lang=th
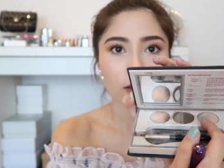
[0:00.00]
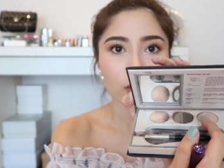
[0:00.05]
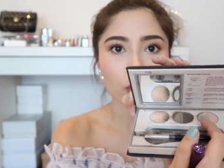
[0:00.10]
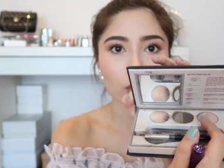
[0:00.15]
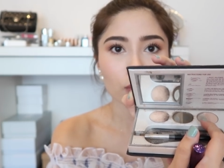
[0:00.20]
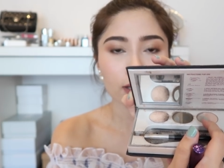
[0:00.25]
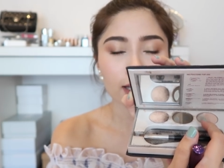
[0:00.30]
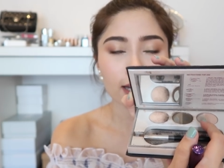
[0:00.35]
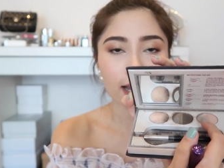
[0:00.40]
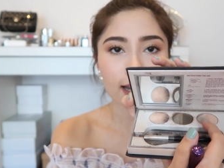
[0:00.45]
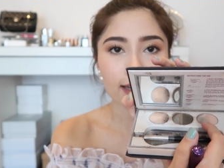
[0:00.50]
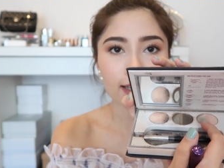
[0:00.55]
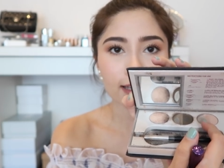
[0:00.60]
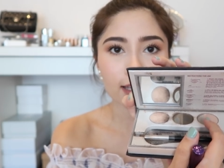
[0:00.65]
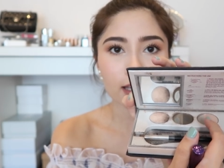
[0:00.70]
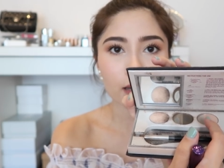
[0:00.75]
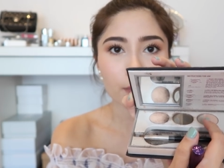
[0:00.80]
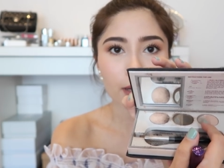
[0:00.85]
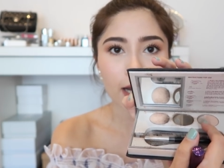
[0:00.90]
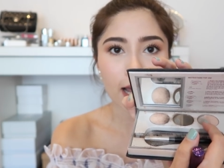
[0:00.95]
ตรงนี้นะคะนิ
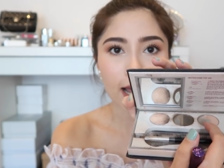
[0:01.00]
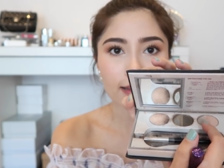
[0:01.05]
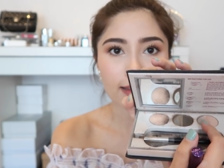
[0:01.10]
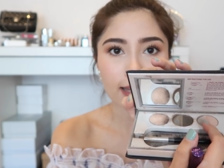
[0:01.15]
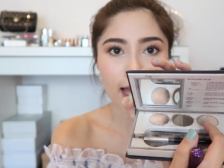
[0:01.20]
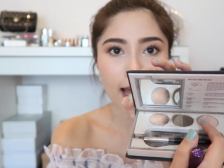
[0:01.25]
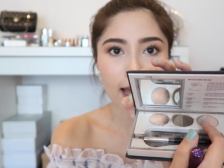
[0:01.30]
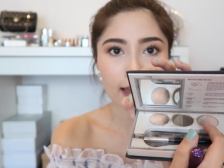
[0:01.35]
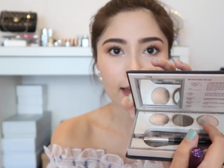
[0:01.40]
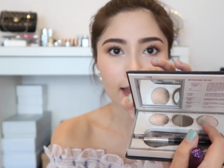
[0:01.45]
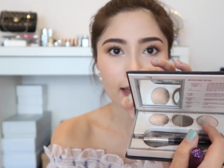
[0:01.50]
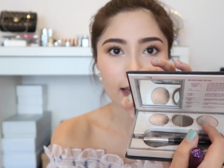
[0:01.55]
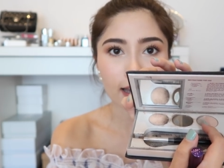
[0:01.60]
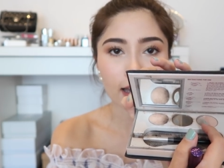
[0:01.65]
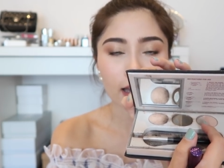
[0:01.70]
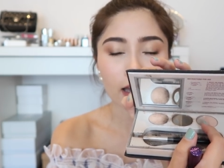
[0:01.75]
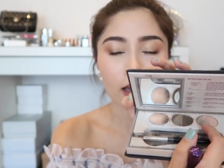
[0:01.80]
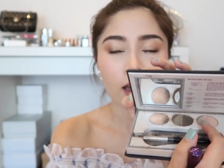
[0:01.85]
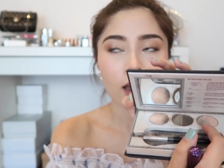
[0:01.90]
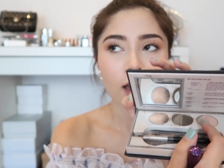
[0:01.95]
กกี้มาทาตานะ
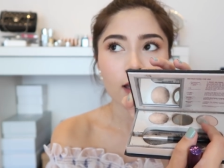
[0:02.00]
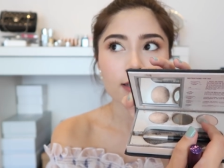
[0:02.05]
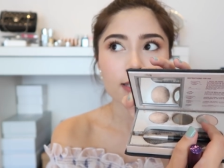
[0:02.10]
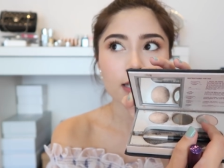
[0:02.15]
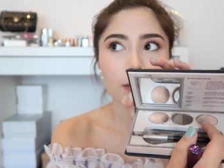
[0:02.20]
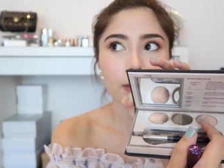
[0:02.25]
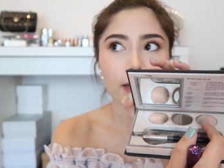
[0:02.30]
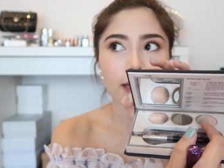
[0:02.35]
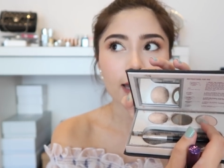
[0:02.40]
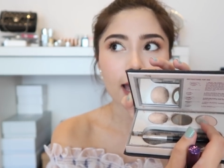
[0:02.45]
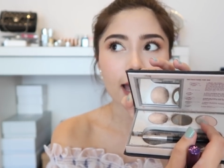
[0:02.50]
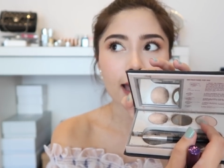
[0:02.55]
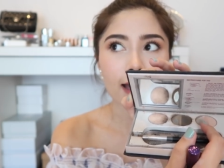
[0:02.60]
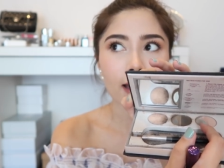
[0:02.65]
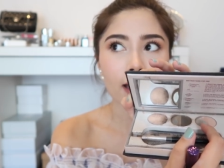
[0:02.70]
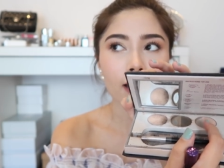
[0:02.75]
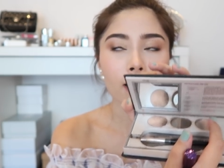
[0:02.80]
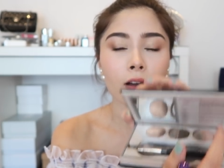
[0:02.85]
คะจะมาทา